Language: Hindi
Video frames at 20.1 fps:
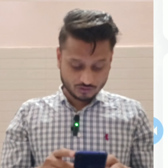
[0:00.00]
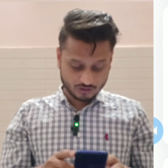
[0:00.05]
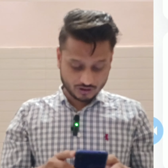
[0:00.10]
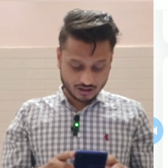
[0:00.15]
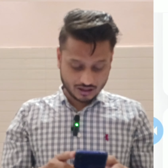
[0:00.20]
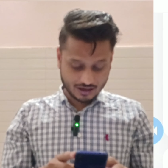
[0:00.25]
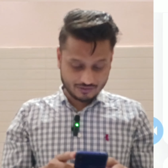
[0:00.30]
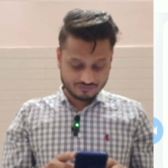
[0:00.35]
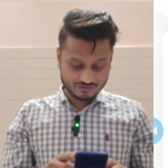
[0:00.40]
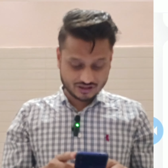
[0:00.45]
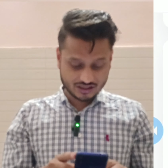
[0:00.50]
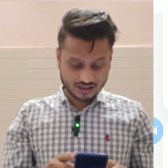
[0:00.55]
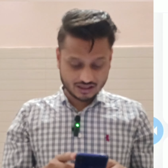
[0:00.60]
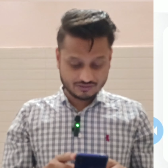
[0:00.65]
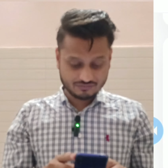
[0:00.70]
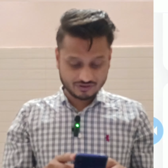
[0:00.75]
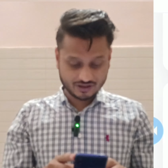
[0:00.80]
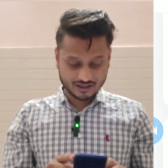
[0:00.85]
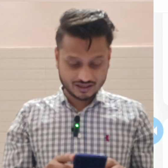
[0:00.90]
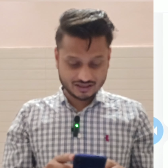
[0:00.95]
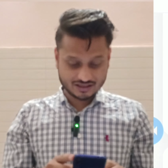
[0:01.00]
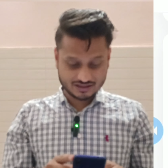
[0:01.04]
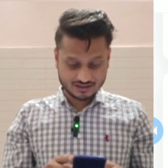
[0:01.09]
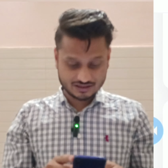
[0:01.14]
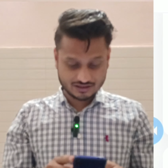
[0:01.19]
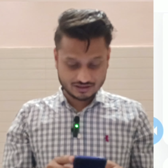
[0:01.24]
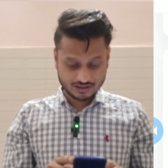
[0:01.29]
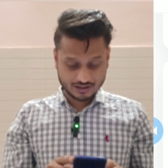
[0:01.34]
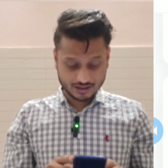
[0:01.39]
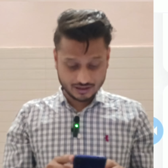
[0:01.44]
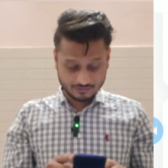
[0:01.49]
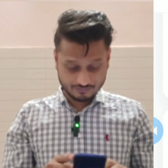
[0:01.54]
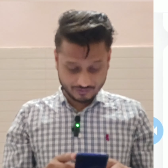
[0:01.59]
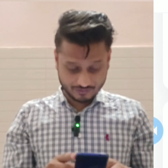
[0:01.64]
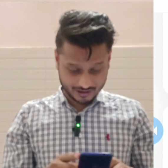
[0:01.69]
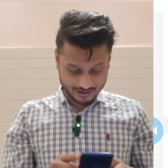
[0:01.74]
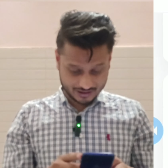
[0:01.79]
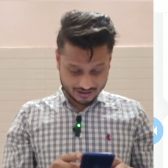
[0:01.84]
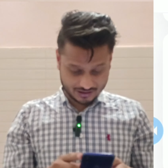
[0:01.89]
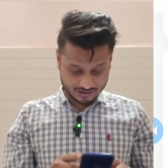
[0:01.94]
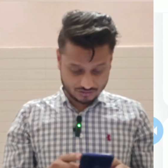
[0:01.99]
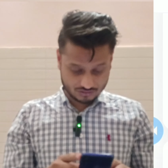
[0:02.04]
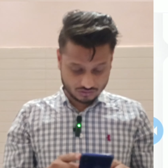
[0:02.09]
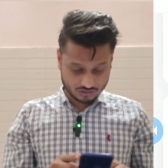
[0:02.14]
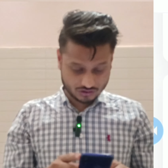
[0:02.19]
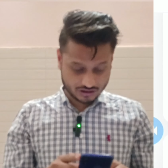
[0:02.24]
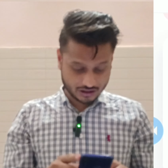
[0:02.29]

तो ये काफ़ी सारी वैकेंसीज हैं इन वैकेंसीज को